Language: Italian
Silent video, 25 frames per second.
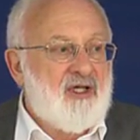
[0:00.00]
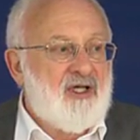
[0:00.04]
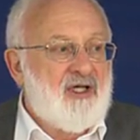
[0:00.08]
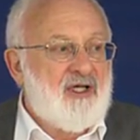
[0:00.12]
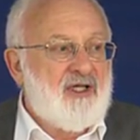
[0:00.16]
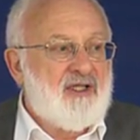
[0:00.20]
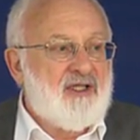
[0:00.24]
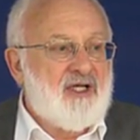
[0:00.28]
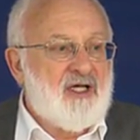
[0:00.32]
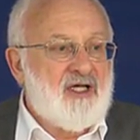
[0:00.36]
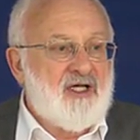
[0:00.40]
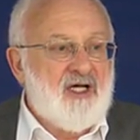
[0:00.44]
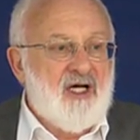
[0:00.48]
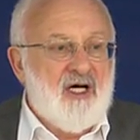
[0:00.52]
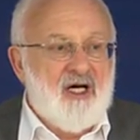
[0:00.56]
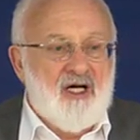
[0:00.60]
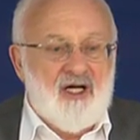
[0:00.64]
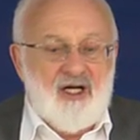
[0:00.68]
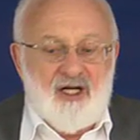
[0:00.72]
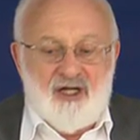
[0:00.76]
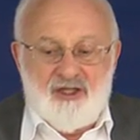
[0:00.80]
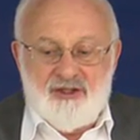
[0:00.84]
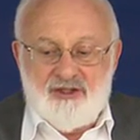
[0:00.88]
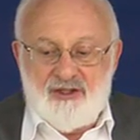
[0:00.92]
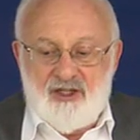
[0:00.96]
E
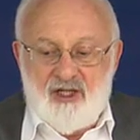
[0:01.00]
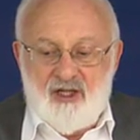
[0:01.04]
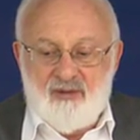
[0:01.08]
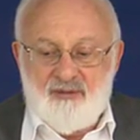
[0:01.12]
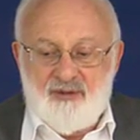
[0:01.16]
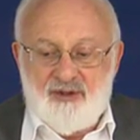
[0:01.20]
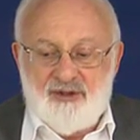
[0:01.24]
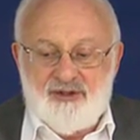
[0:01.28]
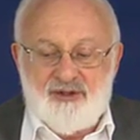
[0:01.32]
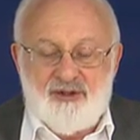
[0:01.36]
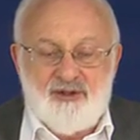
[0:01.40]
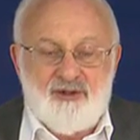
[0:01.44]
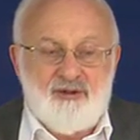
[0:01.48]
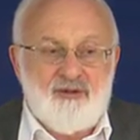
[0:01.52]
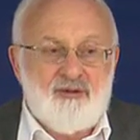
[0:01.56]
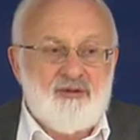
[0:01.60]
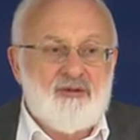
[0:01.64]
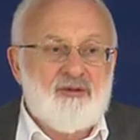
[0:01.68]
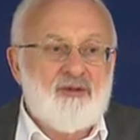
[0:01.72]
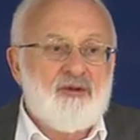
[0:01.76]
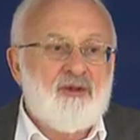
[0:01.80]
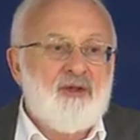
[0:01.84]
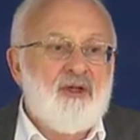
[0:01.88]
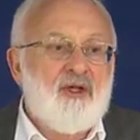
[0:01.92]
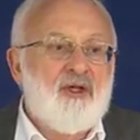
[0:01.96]
già
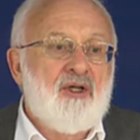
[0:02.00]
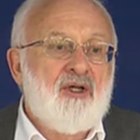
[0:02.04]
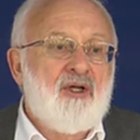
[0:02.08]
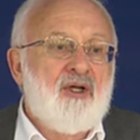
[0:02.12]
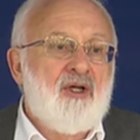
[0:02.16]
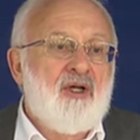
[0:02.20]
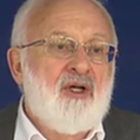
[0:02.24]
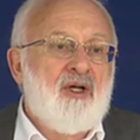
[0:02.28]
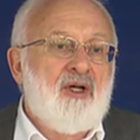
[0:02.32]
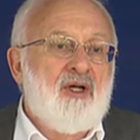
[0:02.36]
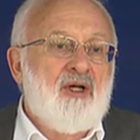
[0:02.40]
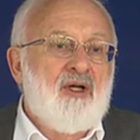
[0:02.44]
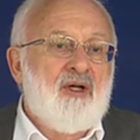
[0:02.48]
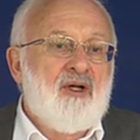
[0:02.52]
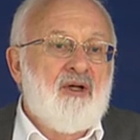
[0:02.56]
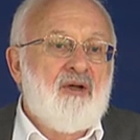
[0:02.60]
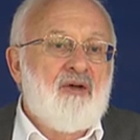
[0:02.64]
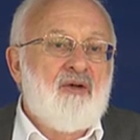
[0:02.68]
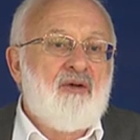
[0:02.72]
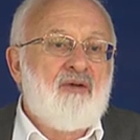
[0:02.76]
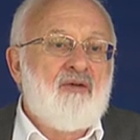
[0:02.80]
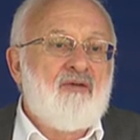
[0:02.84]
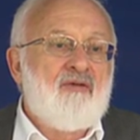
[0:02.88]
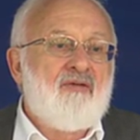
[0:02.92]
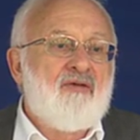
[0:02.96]
non lo
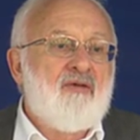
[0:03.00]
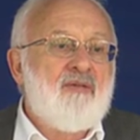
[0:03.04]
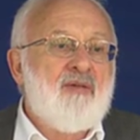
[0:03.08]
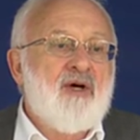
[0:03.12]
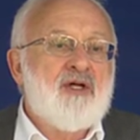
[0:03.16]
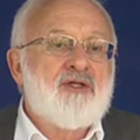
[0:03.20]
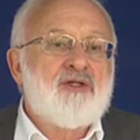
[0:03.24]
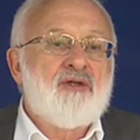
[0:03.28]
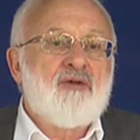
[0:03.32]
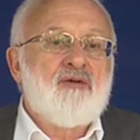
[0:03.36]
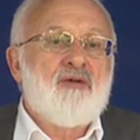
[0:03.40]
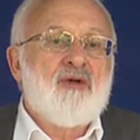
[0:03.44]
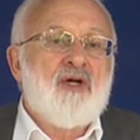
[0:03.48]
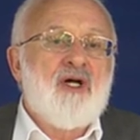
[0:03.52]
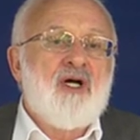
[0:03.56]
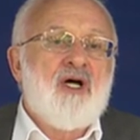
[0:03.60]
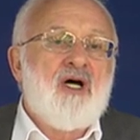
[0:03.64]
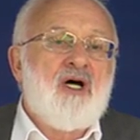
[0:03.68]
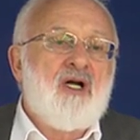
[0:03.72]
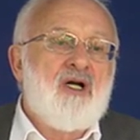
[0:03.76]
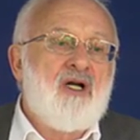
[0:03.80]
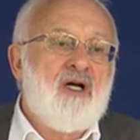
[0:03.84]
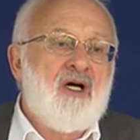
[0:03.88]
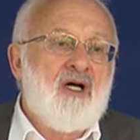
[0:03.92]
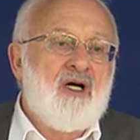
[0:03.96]
prendiamo più in
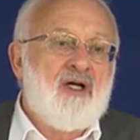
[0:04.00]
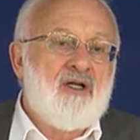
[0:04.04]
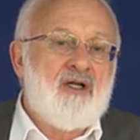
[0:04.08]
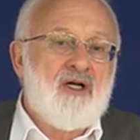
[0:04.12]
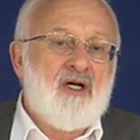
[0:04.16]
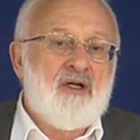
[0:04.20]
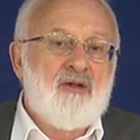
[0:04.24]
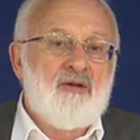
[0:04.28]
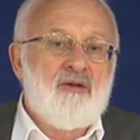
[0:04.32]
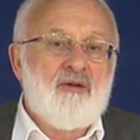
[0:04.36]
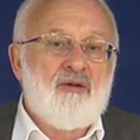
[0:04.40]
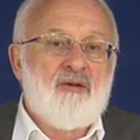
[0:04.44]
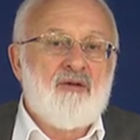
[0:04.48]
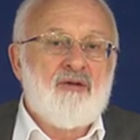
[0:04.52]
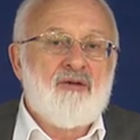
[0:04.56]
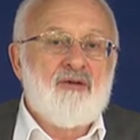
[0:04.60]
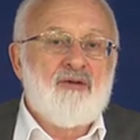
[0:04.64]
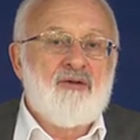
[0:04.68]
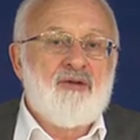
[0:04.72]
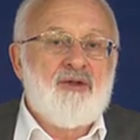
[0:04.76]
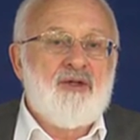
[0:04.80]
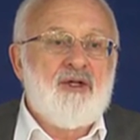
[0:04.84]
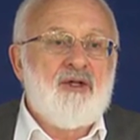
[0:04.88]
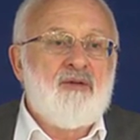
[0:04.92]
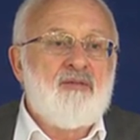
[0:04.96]
considerazione,
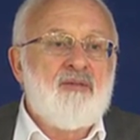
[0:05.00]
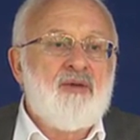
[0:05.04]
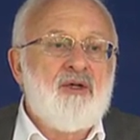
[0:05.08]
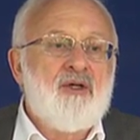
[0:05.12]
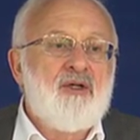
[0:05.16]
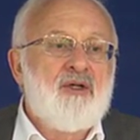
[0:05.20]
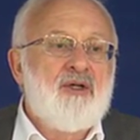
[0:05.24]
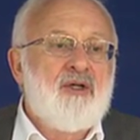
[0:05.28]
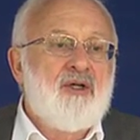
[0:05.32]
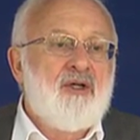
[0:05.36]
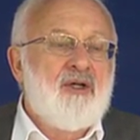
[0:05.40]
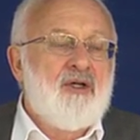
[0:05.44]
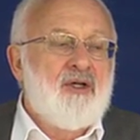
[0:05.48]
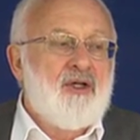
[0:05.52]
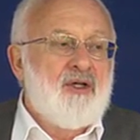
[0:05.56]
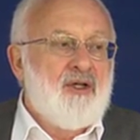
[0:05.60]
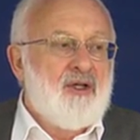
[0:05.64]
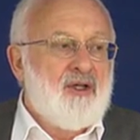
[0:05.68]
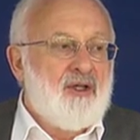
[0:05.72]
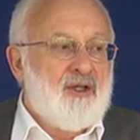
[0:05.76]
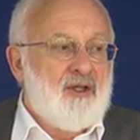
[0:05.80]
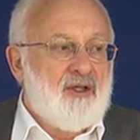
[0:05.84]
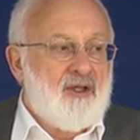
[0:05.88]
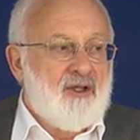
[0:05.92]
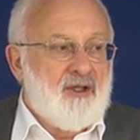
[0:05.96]
ma
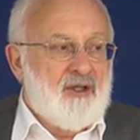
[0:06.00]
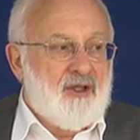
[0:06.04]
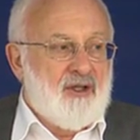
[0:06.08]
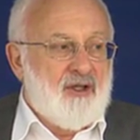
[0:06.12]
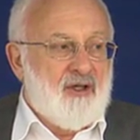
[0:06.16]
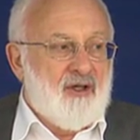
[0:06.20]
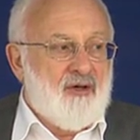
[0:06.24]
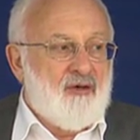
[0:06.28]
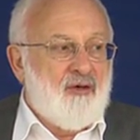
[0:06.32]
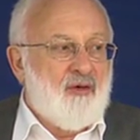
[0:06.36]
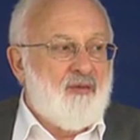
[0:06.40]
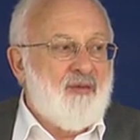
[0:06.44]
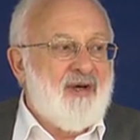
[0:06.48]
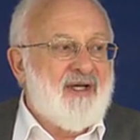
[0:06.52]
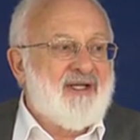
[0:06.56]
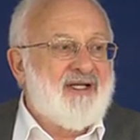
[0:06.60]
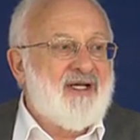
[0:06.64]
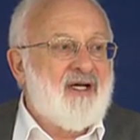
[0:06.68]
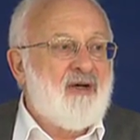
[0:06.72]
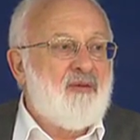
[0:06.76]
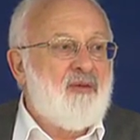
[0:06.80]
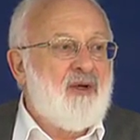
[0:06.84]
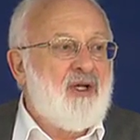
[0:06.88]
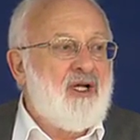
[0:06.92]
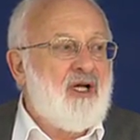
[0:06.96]
apparteniamo a un nuovo
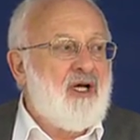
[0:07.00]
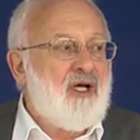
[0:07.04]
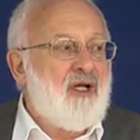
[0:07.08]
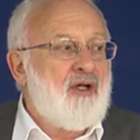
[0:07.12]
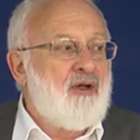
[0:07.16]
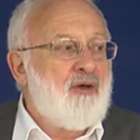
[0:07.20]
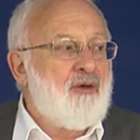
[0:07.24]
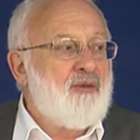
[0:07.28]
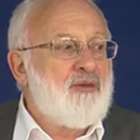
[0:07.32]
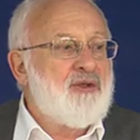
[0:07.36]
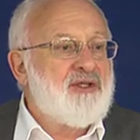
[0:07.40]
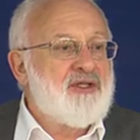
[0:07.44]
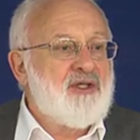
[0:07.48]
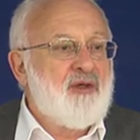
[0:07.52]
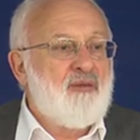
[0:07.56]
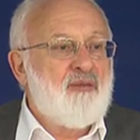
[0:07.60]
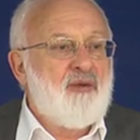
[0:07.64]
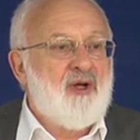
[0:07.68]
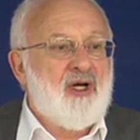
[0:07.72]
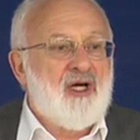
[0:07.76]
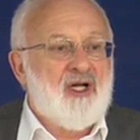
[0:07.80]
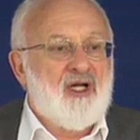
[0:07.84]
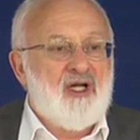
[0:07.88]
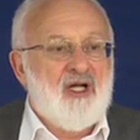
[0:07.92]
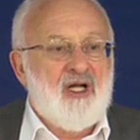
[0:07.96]
livello
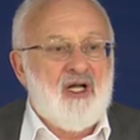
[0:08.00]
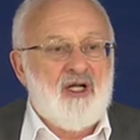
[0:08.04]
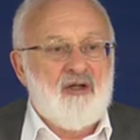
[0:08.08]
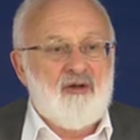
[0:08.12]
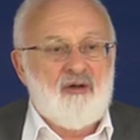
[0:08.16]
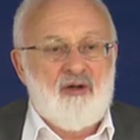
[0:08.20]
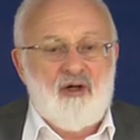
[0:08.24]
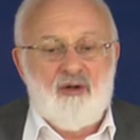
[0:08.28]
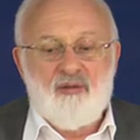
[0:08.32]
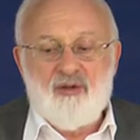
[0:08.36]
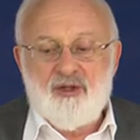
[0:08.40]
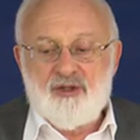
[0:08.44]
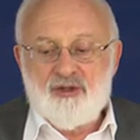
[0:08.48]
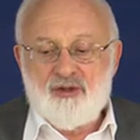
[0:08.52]
dell'esistenza.